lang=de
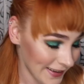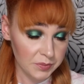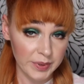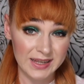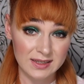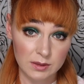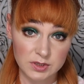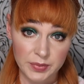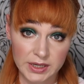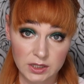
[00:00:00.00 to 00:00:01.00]
Die Paletten habe
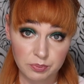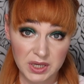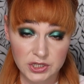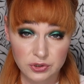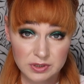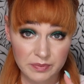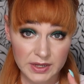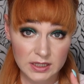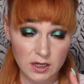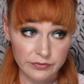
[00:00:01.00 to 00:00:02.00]
ich bei BH
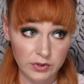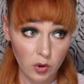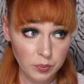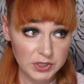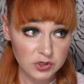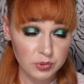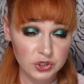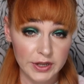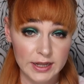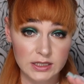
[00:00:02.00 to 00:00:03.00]
Cosmetic auf der Homepage
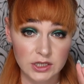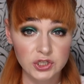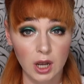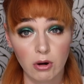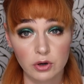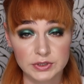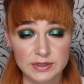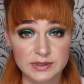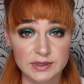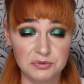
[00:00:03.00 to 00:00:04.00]
bestellt. Ich schaue auch,
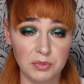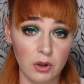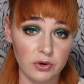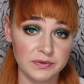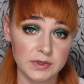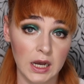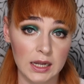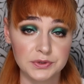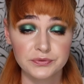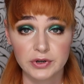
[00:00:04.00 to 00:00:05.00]
dass ich diesmal euch wieder
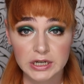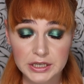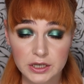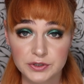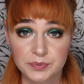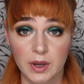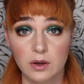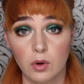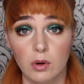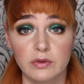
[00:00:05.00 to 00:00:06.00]
alles verlinke aus
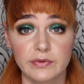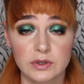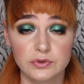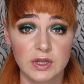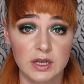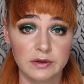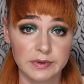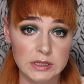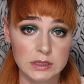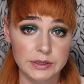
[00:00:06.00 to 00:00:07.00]
meinem Haul, wenn euch da
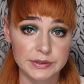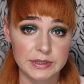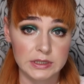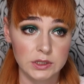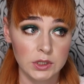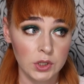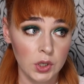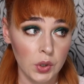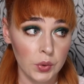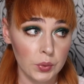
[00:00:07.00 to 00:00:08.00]
irgendwas interessiert.
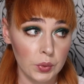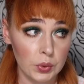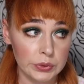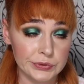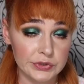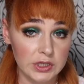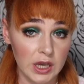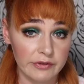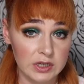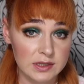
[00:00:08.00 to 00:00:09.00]
Und
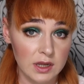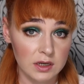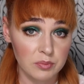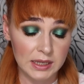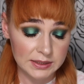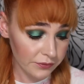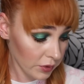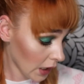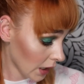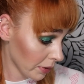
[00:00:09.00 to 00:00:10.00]
ja, wenn ich da den Platz
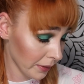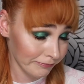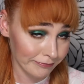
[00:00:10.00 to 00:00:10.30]
für habe,